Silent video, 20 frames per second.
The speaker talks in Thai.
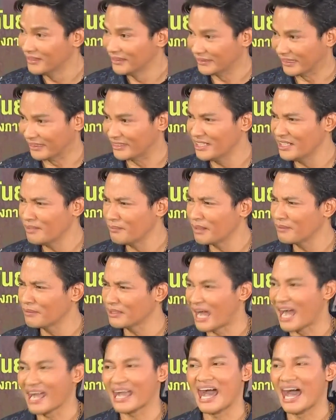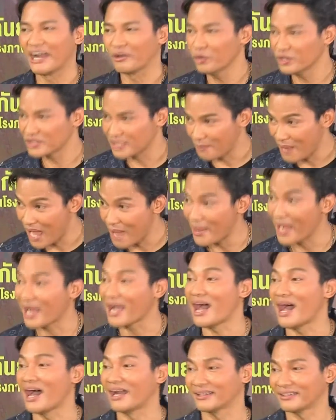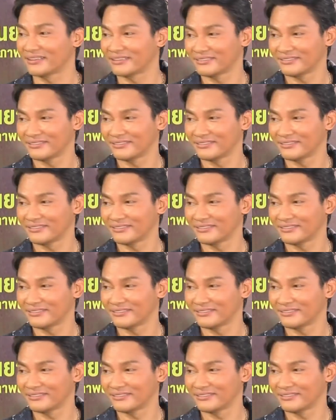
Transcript: แต่ทีนี้มันอากาศด้วยสภาพอากาศ